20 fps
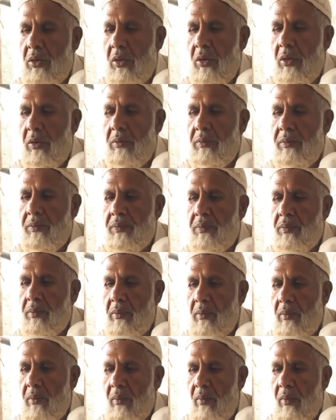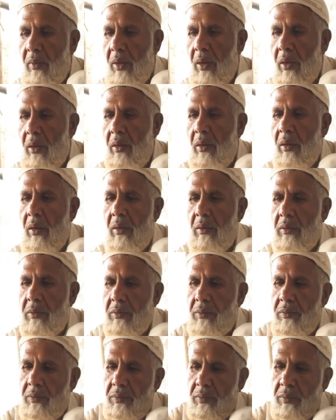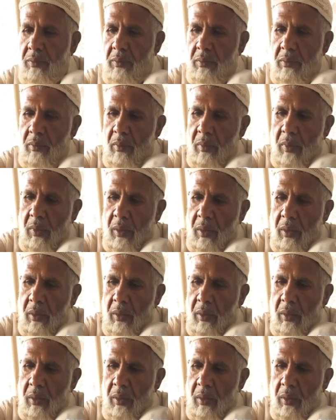और उनके मुताबिक ये बड़ा उम्दा मनसूबा है